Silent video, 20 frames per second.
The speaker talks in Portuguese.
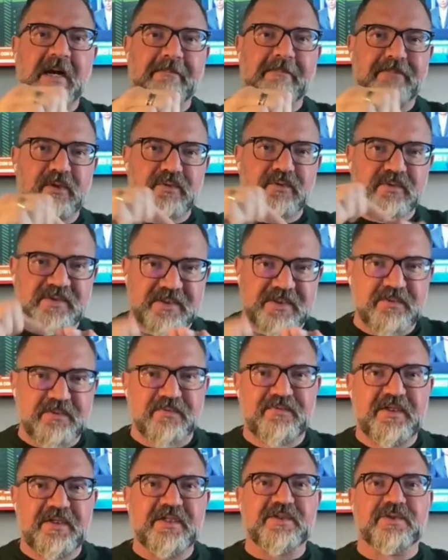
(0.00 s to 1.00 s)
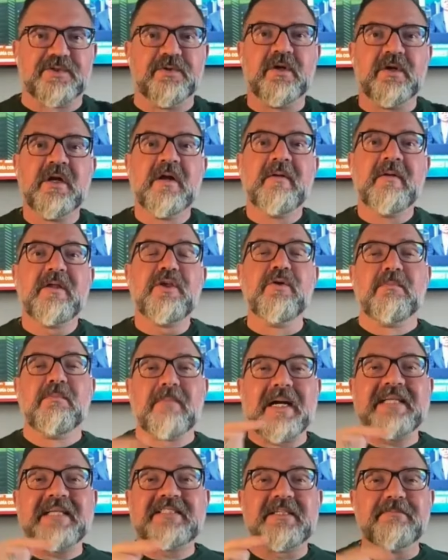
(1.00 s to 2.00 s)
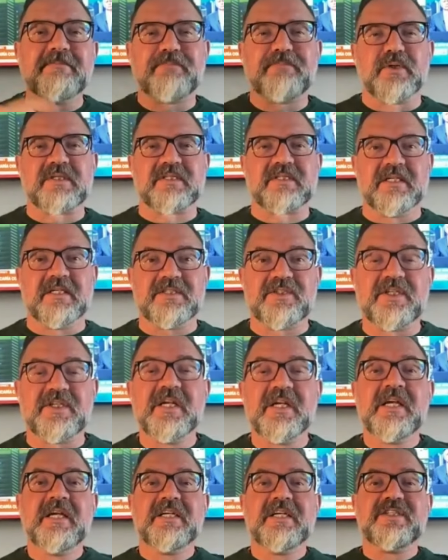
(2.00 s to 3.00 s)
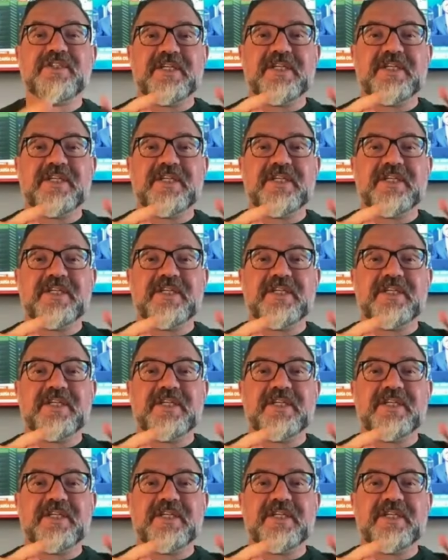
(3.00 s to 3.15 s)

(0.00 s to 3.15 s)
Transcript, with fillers: a produção do vídeo e o mais importante,